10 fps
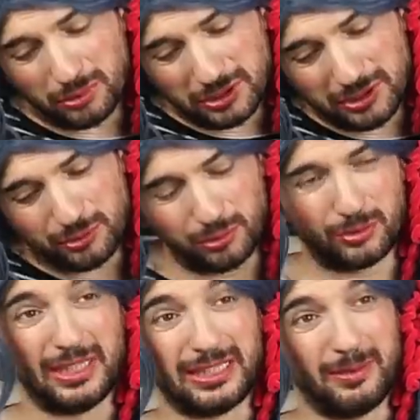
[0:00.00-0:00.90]
Çok içli
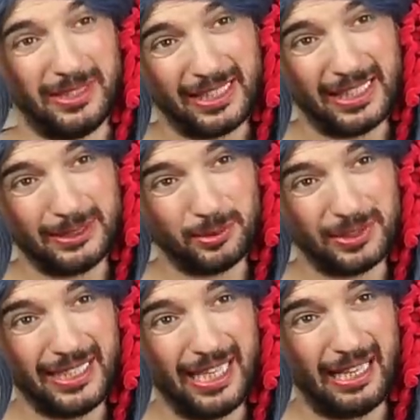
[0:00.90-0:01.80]
çocuklar tabii. Yengeç
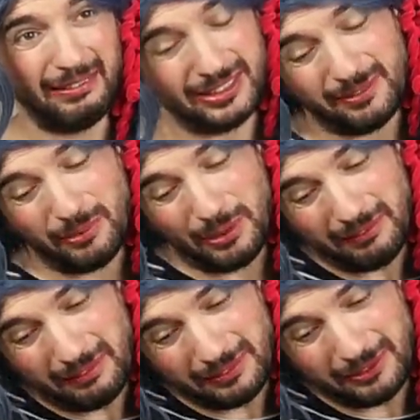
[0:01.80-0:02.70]
bunlar ya. içli
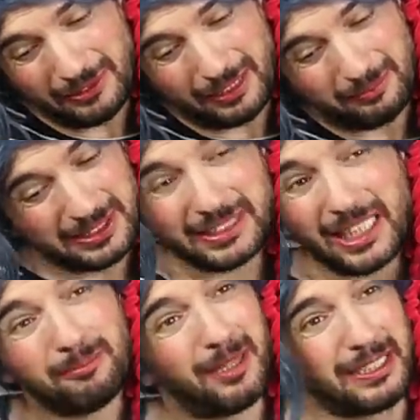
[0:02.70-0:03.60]
böyle diyorlar biz
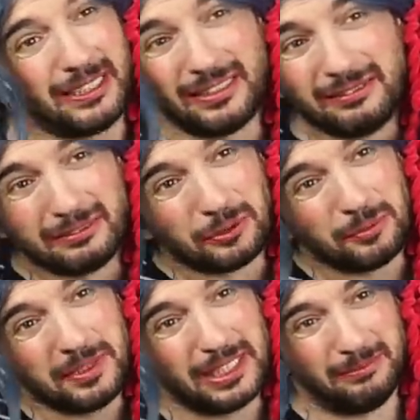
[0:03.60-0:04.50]
gidelim bari.
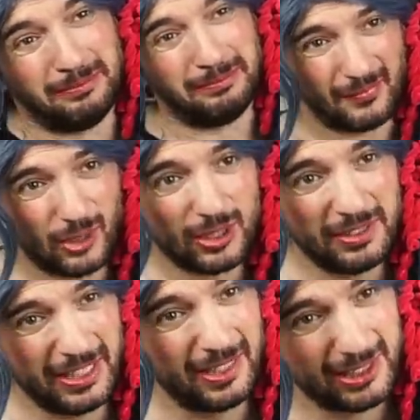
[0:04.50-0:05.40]
Durmayalım.
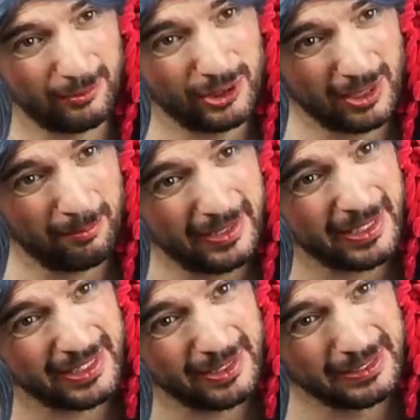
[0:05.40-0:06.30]
Hocam iyi anlatamıyorsam ben
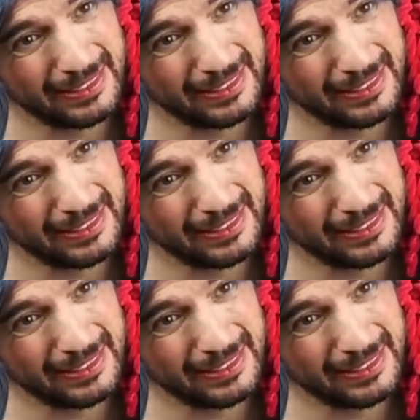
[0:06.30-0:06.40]
de gideyim